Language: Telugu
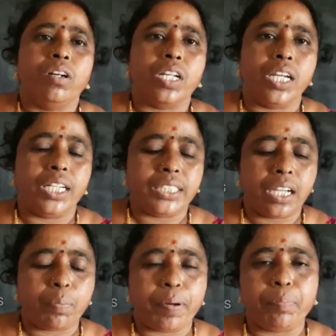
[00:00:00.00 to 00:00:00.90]

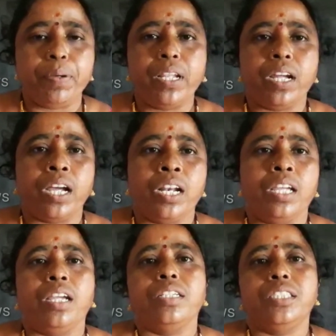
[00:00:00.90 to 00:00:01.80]
టీహెచ్ఆర్ పంపిణీ
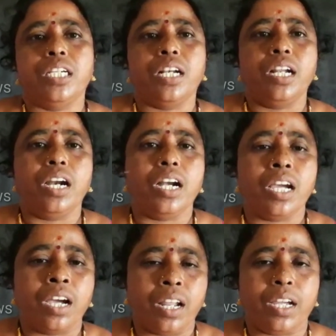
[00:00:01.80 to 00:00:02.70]
కానీ చెట్లు నాటే
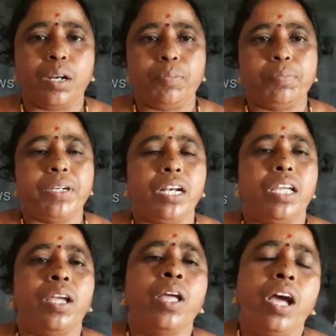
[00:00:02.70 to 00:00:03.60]
కార్యక్రమం కానీ